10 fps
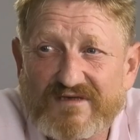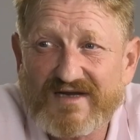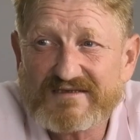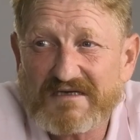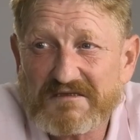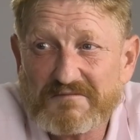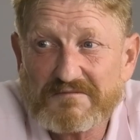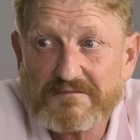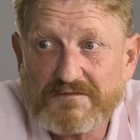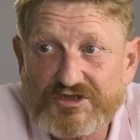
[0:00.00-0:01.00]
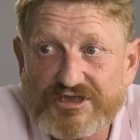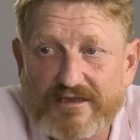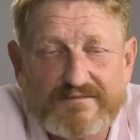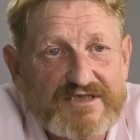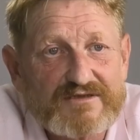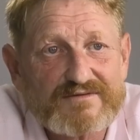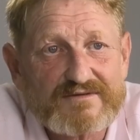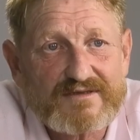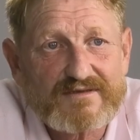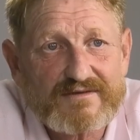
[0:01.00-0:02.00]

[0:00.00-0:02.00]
się w latach 70.